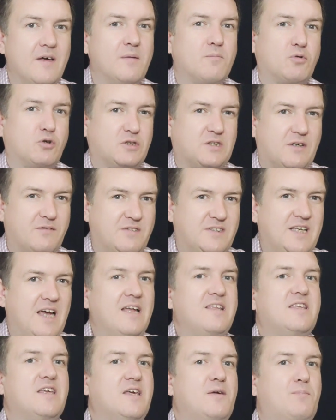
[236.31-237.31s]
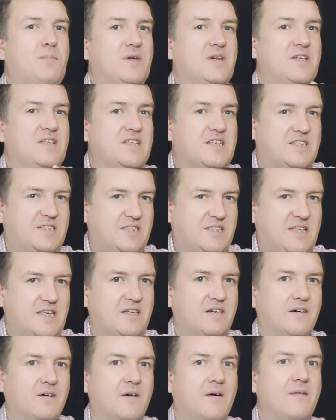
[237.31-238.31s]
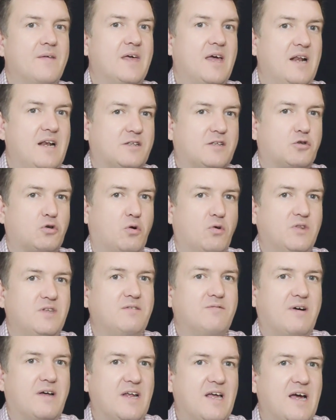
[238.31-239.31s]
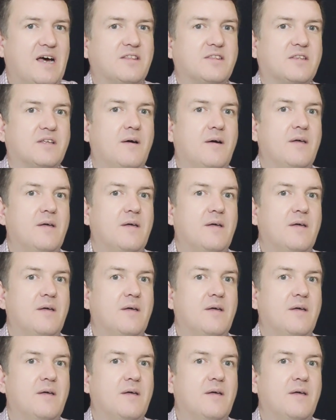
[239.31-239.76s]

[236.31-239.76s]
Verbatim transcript: Просто взять и перенести электронный вариант